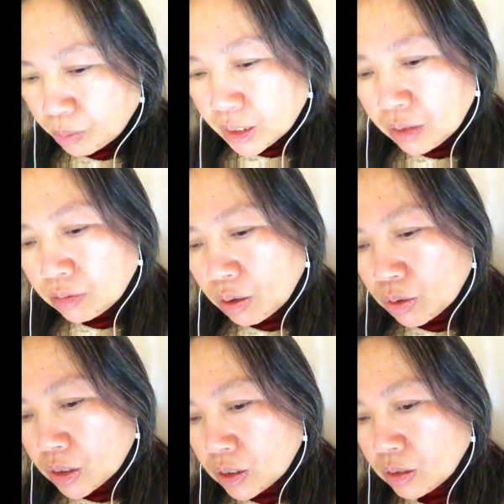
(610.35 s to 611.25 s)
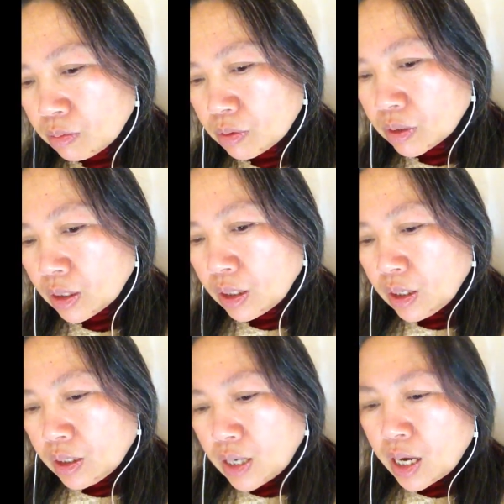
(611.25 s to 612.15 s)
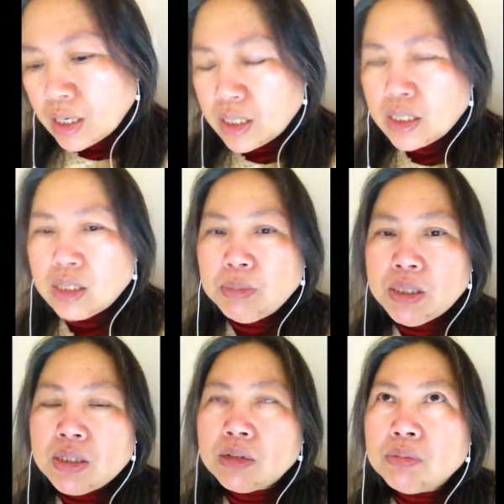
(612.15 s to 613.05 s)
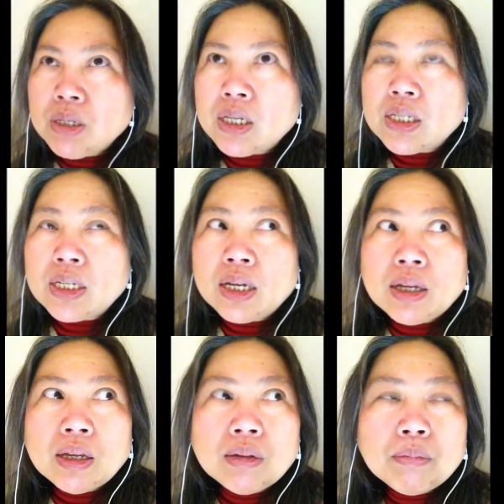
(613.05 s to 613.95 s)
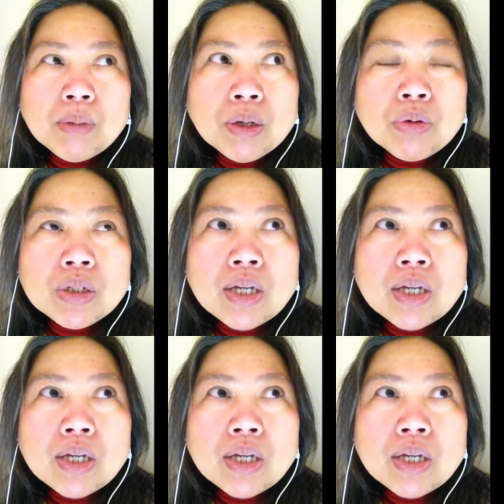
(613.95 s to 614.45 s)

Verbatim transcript: 美帝亡我之心不死，那你习明哲不也在美国？